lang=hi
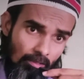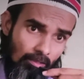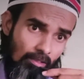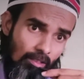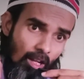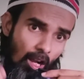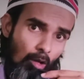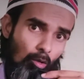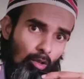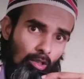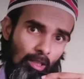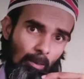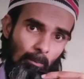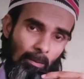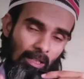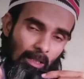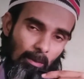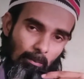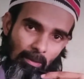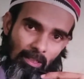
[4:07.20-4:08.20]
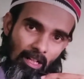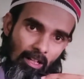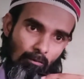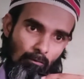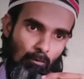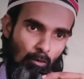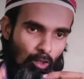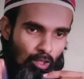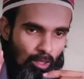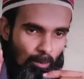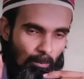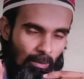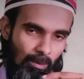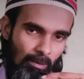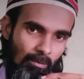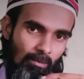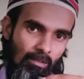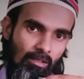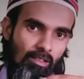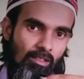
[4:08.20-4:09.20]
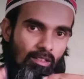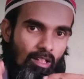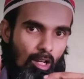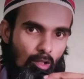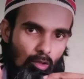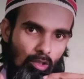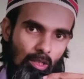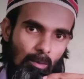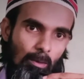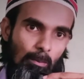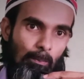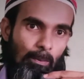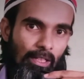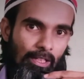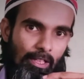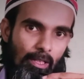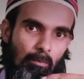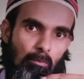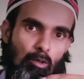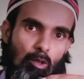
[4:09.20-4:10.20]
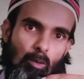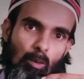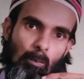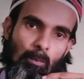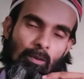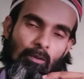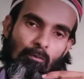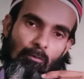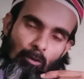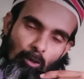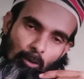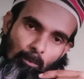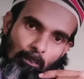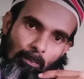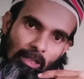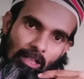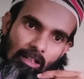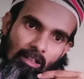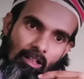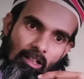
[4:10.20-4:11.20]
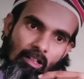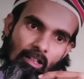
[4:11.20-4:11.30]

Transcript: अकाउंट नंबर है मेरा फ़ोन नंबर अकाउंट नंबर पेटीएम गूगल पे फ़ोन पे